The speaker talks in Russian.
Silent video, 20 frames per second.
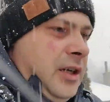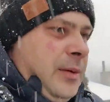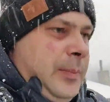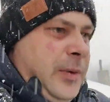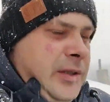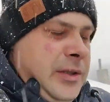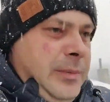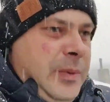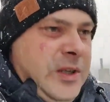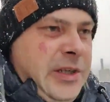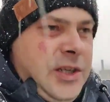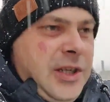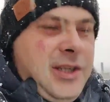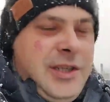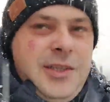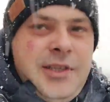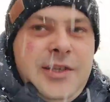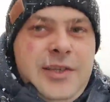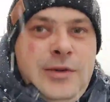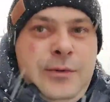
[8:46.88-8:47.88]
так,
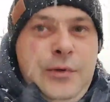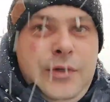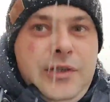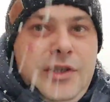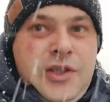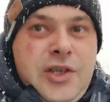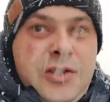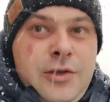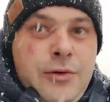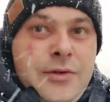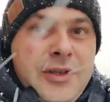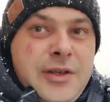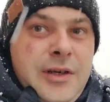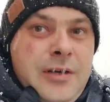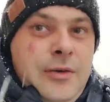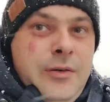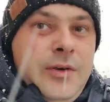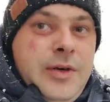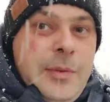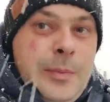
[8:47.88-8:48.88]
подождите, сегодня число-то
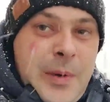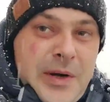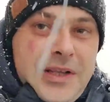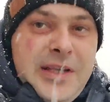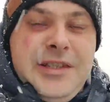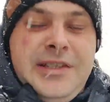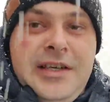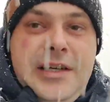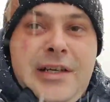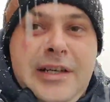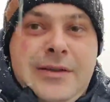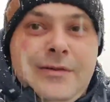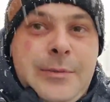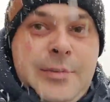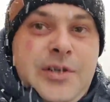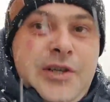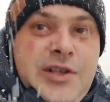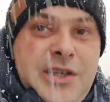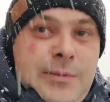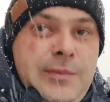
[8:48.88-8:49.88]
какое? Понедельник
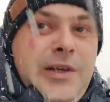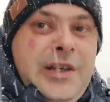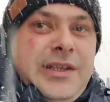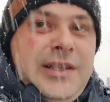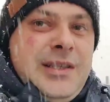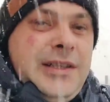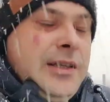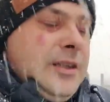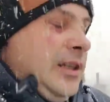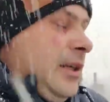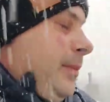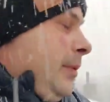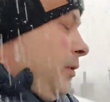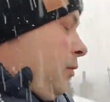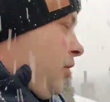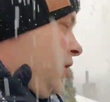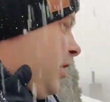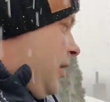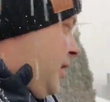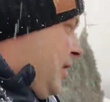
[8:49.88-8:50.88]
вообще, 17 да,
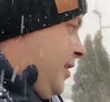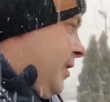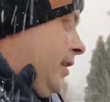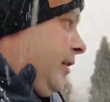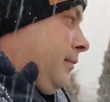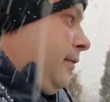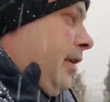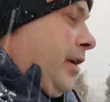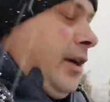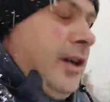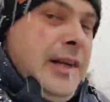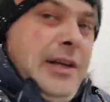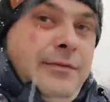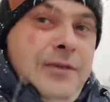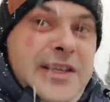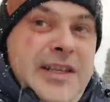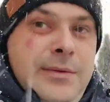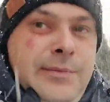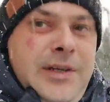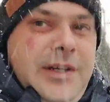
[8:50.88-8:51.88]
получается, января или
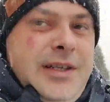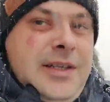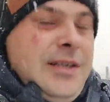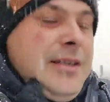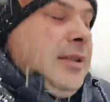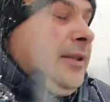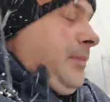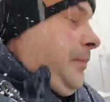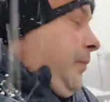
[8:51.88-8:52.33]
18